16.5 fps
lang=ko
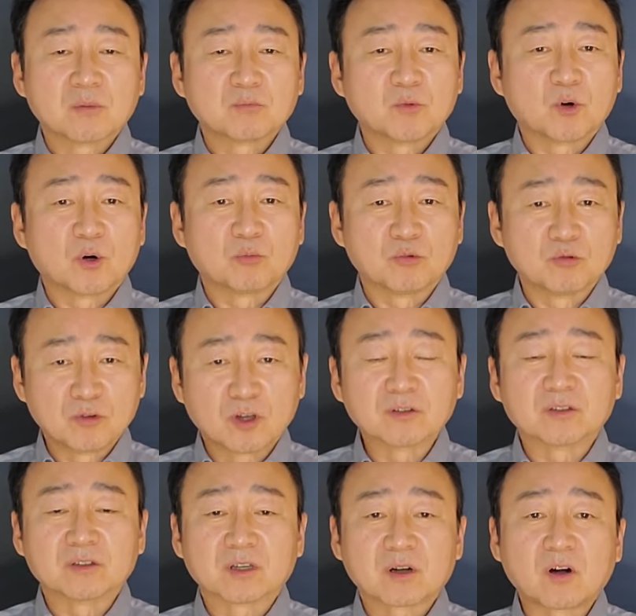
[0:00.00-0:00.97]
뭐
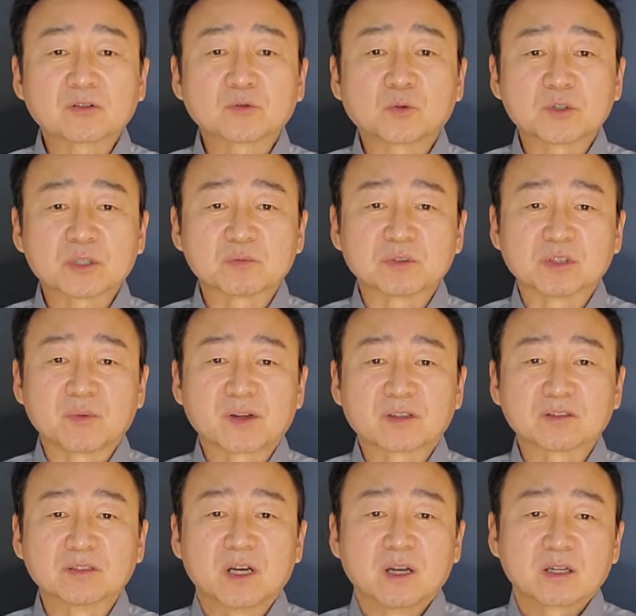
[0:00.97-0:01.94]
물론 커지고
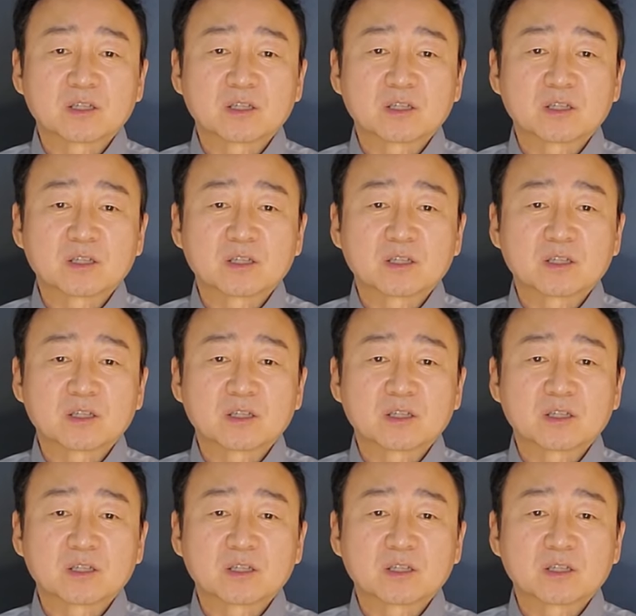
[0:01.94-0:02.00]
있습니다만은